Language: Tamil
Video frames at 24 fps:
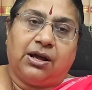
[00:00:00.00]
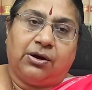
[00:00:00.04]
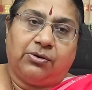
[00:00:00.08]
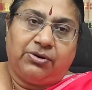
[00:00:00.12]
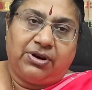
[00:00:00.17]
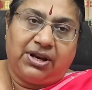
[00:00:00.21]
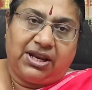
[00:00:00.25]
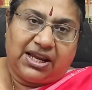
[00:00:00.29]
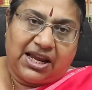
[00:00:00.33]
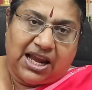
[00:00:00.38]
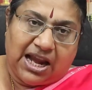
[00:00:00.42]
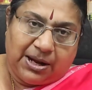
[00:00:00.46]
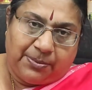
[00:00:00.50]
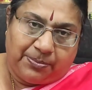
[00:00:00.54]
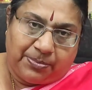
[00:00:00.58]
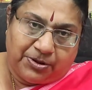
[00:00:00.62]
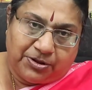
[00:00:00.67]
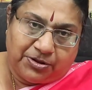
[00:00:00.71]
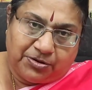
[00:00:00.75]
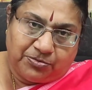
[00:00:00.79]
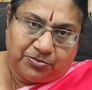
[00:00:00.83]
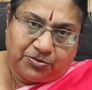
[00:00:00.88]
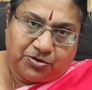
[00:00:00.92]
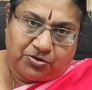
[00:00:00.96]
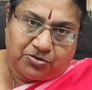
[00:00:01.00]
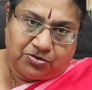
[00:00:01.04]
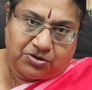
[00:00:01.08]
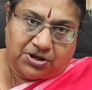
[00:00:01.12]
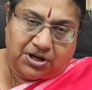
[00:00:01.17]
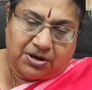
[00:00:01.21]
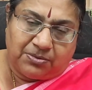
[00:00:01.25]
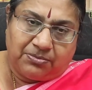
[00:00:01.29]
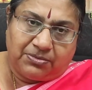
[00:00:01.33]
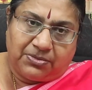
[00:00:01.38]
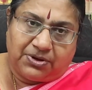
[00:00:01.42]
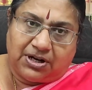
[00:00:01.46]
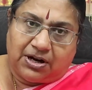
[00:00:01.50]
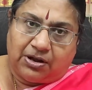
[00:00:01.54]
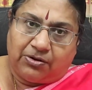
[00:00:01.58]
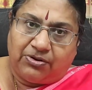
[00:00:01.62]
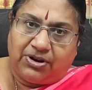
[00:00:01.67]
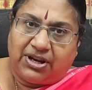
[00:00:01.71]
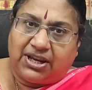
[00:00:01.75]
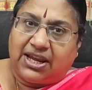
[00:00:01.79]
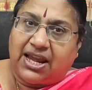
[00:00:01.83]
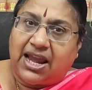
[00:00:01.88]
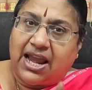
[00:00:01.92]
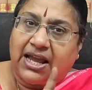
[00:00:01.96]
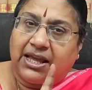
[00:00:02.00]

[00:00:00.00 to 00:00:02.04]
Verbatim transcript: டவுரி கேட்பதும் குற்றம் டவுரி